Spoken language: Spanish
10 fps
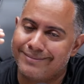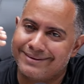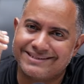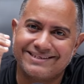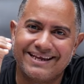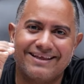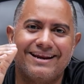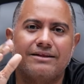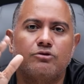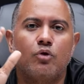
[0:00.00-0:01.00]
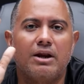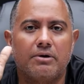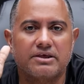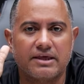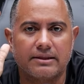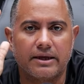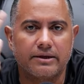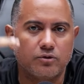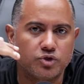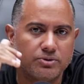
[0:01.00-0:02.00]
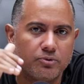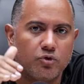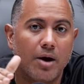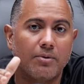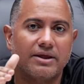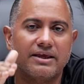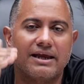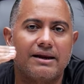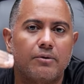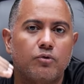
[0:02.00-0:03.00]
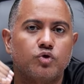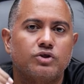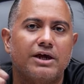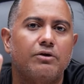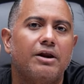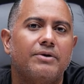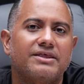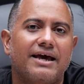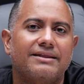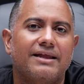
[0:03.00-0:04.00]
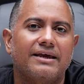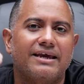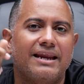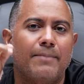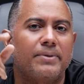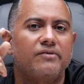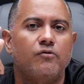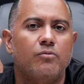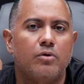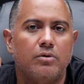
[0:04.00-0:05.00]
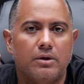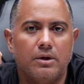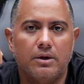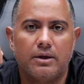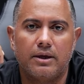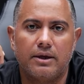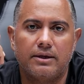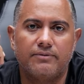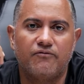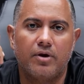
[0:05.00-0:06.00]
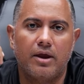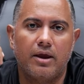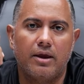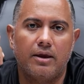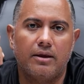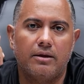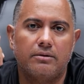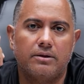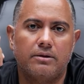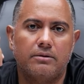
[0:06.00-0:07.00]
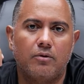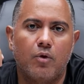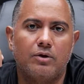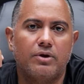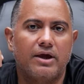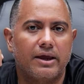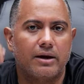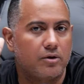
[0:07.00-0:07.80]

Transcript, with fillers: Se adelantó en la bachata. Inclusive uno habla de que el revolucionario en la bachata y quien la perfumó eh, fue eh, el Juan Luis Guerra.